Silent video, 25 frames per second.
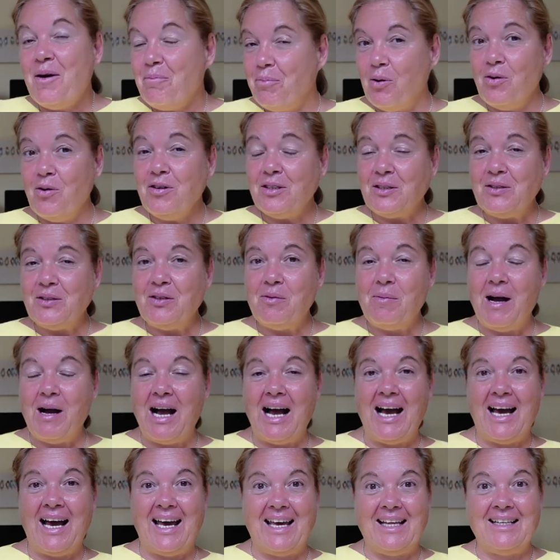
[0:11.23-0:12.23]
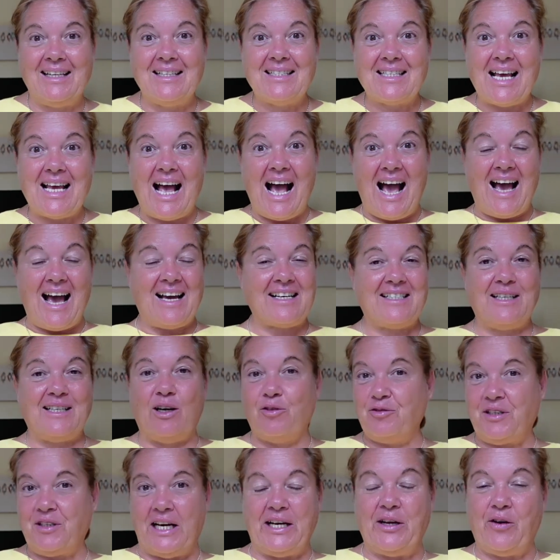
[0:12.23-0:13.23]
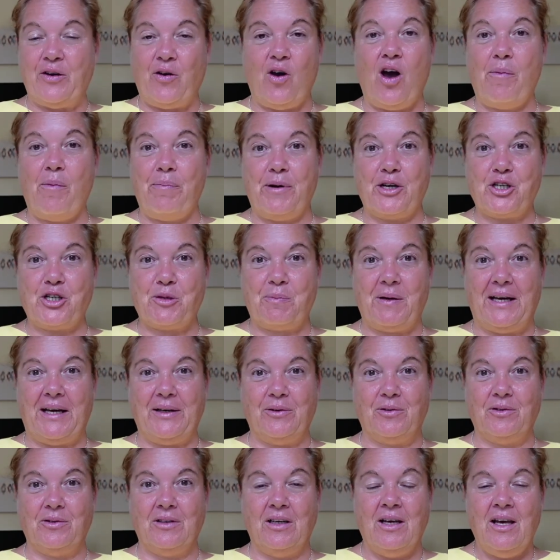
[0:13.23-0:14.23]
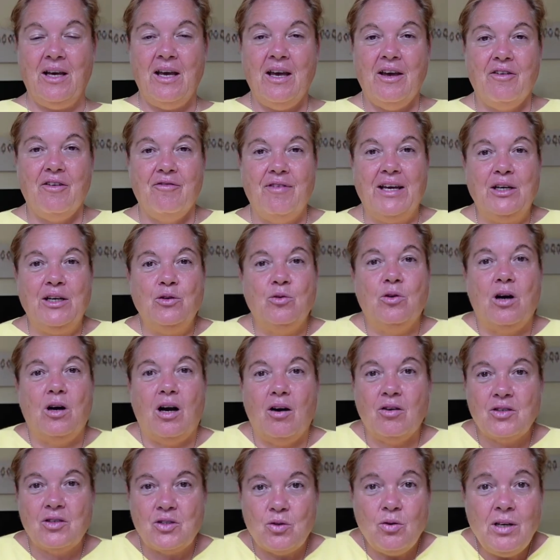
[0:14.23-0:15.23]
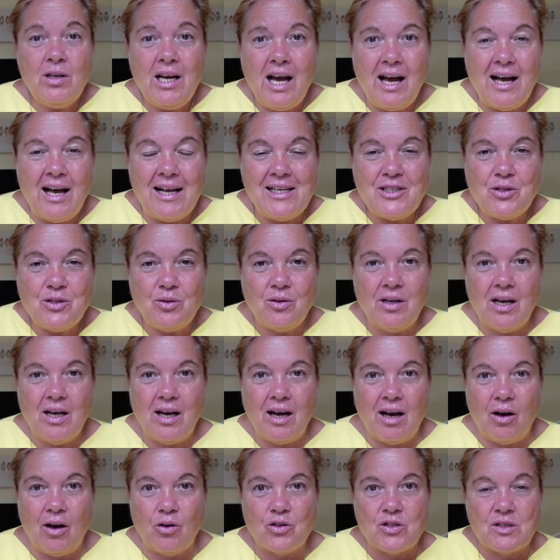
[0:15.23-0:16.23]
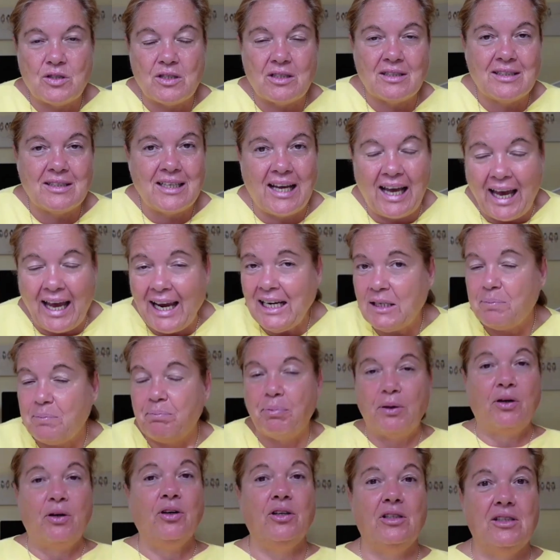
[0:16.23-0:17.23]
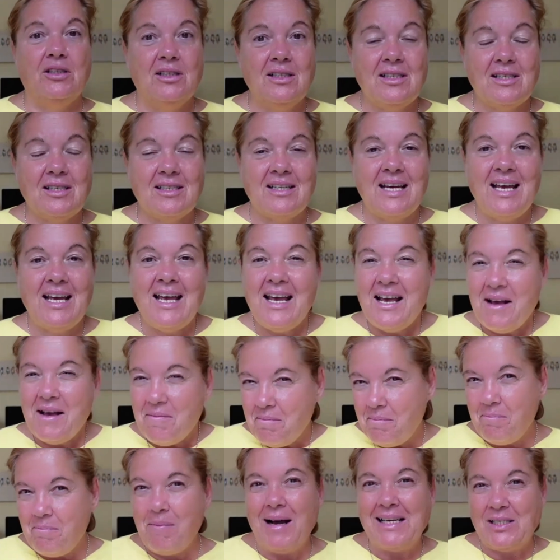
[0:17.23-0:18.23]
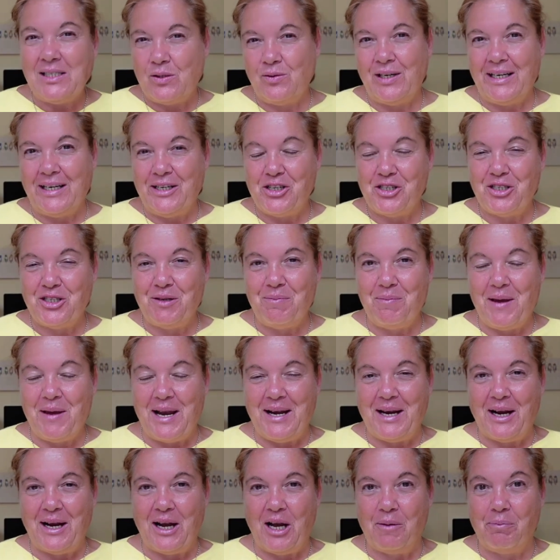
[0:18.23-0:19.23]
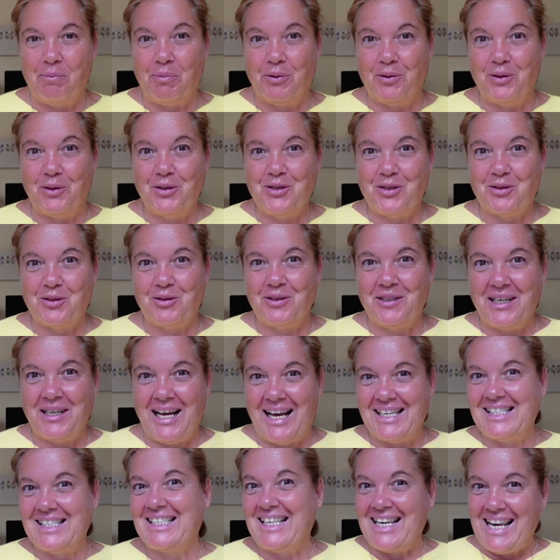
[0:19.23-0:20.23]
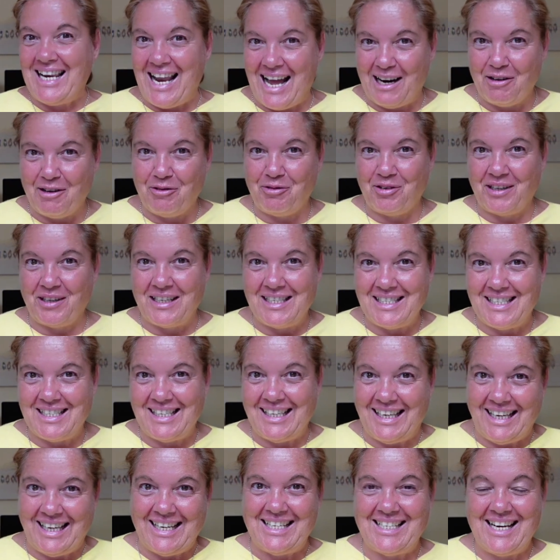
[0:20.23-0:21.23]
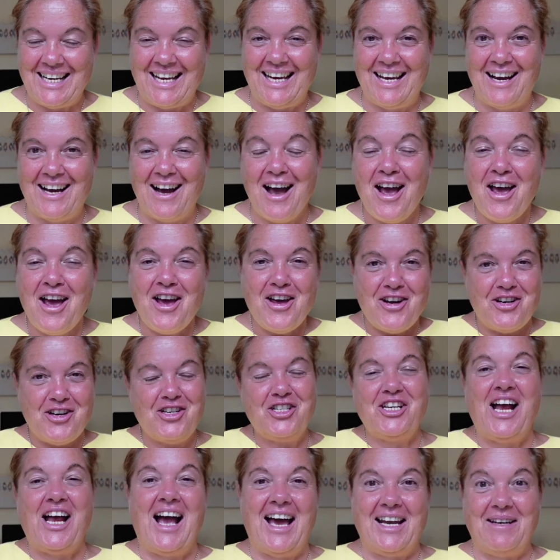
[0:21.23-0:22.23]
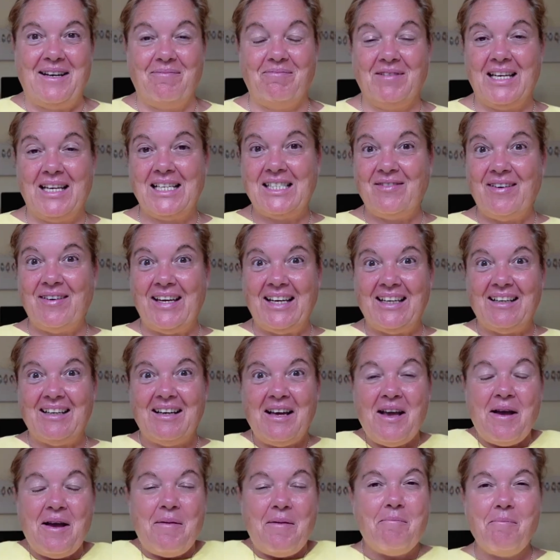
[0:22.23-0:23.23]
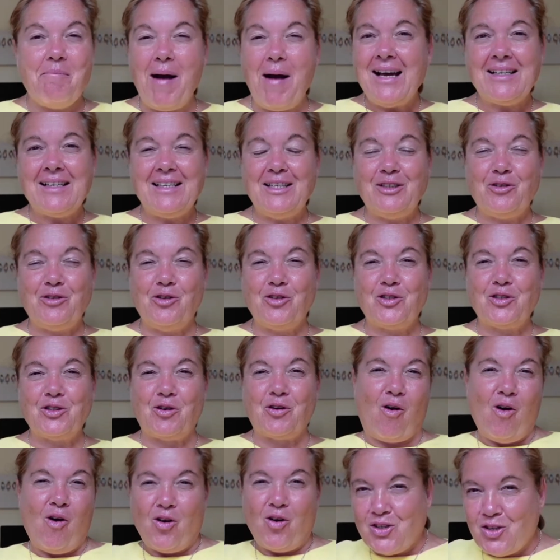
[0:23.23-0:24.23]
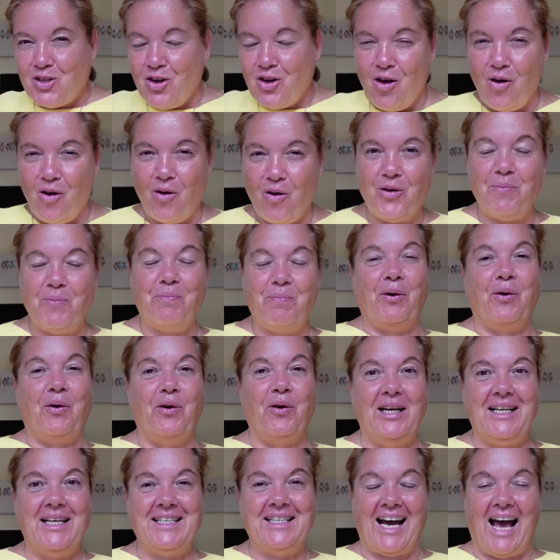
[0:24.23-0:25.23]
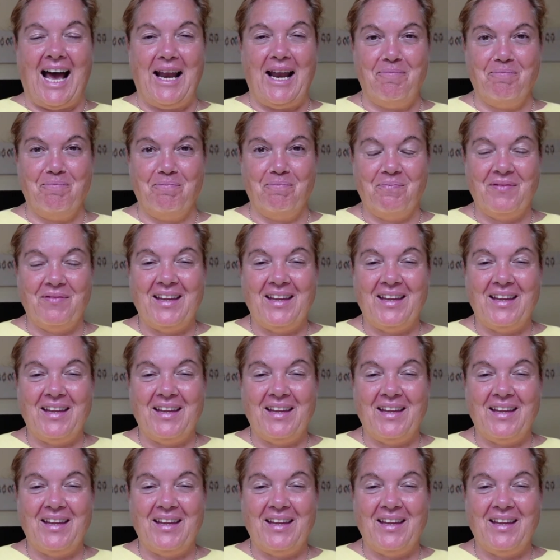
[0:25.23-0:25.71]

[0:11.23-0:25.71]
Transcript: Punkt Nummer eins, achte auf deine Körperspannung. Wenn du aus so einer Haltung heraus direkt brüllst, machst du deine Stimmbänder kaputt und hast langfristig hinterher einen Schaden. Deswegen mach dich kurz groß und brülle dran.